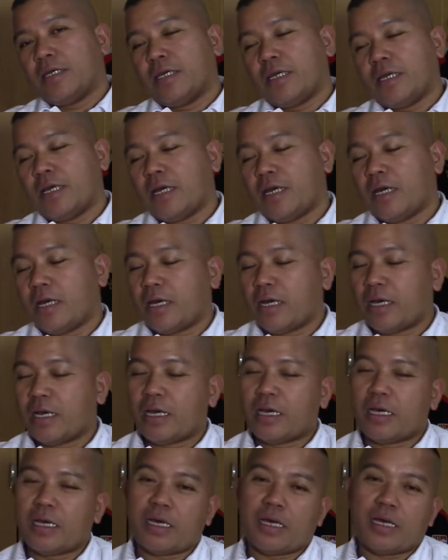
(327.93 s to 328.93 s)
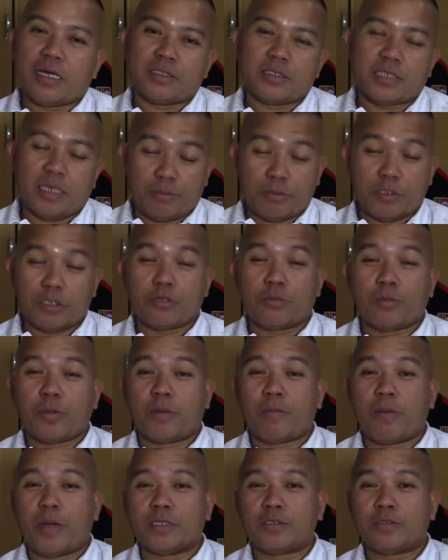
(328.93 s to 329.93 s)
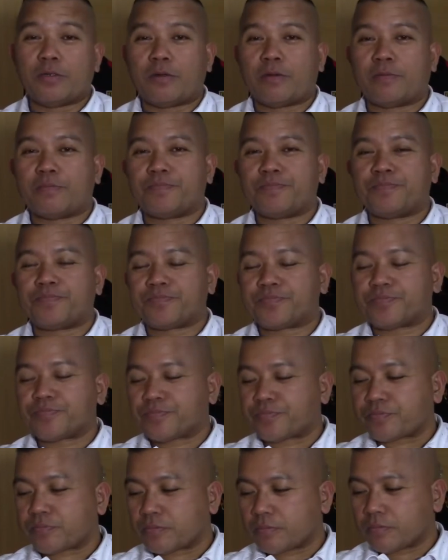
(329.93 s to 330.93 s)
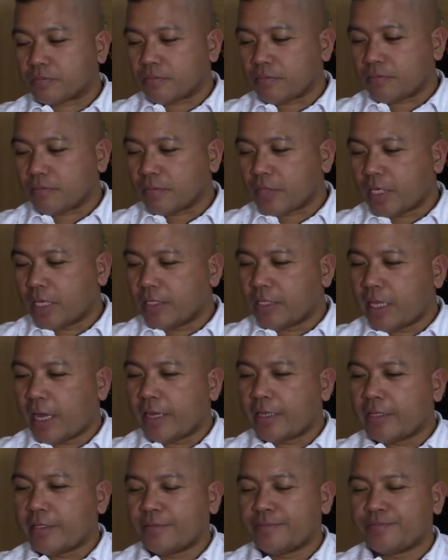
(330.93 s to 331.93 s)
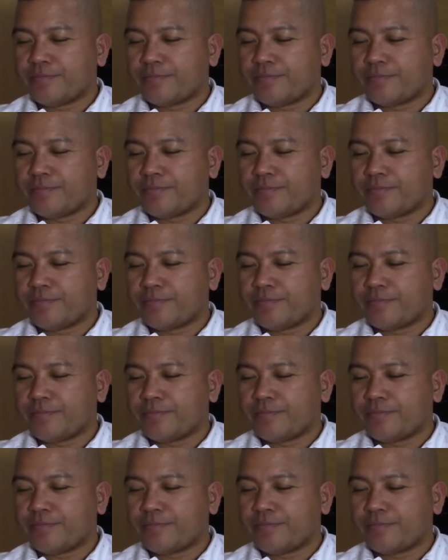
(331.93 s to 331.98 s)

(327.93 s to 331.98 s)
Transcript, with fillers: uh, safety supervisor. And then,